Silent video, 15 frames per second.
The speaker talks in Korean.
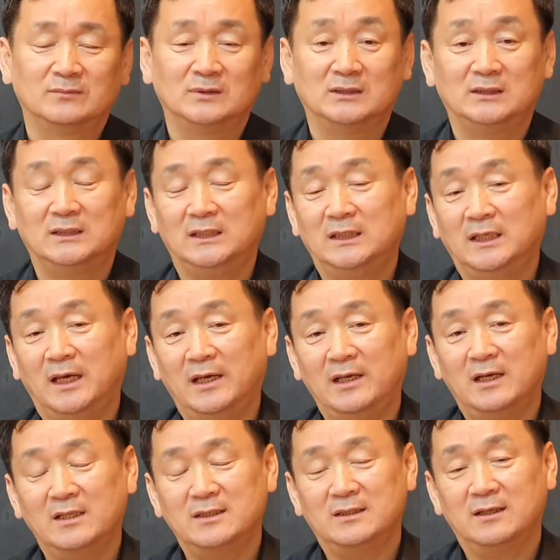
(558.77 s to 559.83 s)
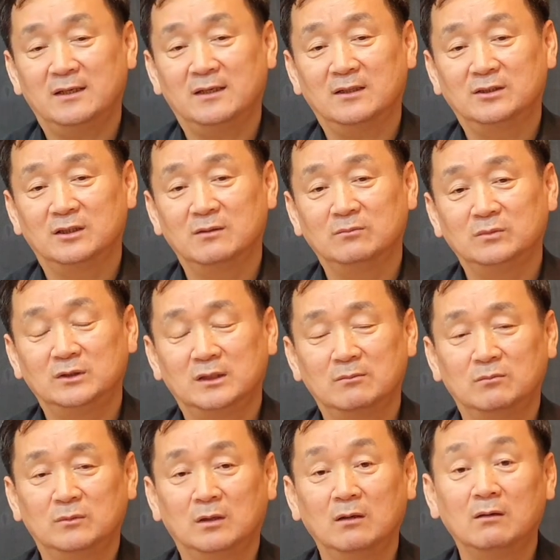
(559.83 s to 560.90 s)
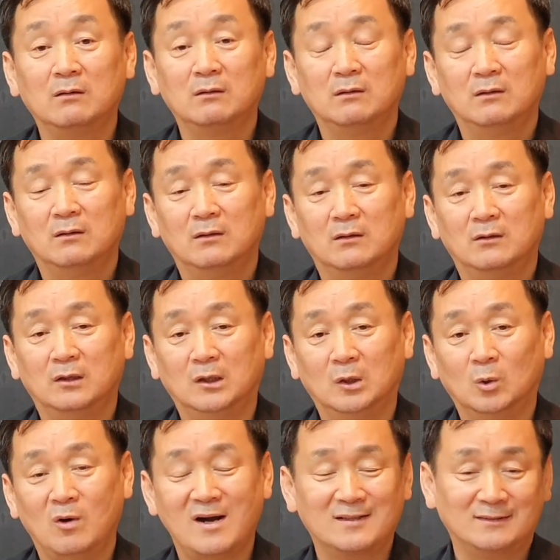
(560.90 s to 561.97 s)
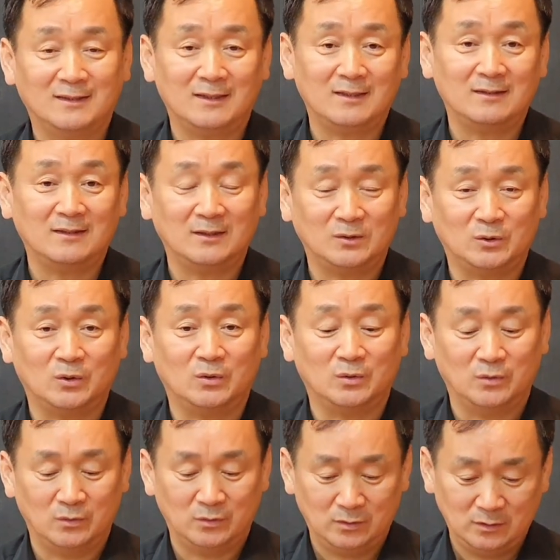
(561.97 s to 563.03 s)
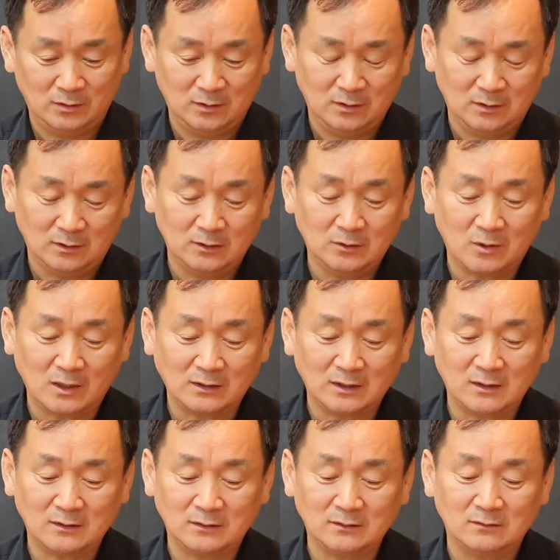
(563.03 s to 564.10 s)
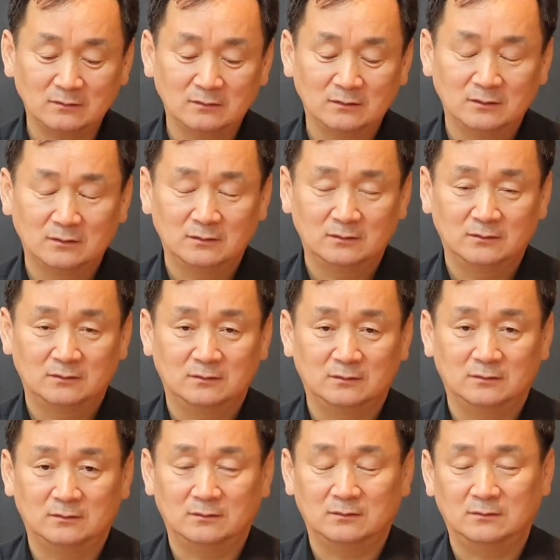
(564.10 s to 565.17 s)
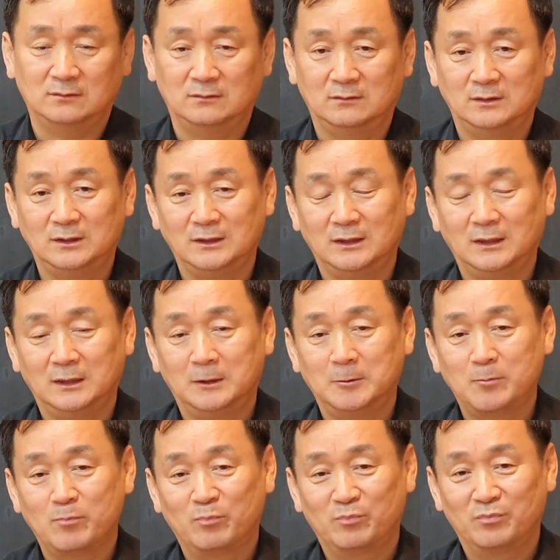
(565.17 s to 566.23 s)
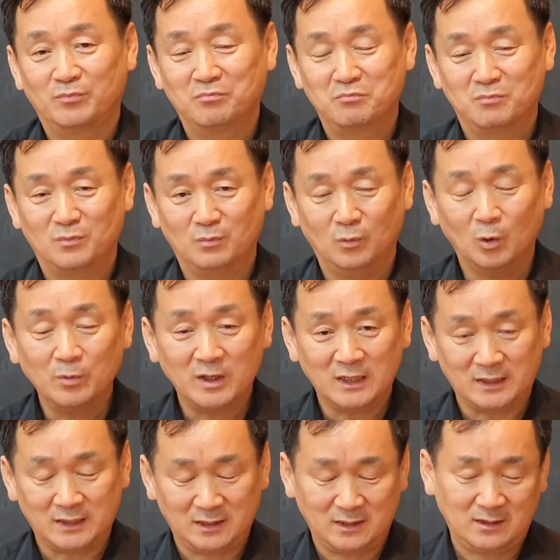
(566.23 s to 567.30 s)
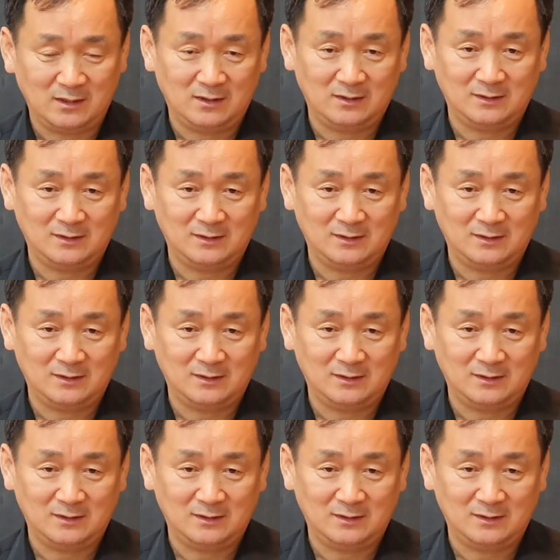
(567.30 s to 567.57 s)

음, 이 AI 시대가 점점 더 어, 확대되죠. 그 확대는 어, 이제 모빌리티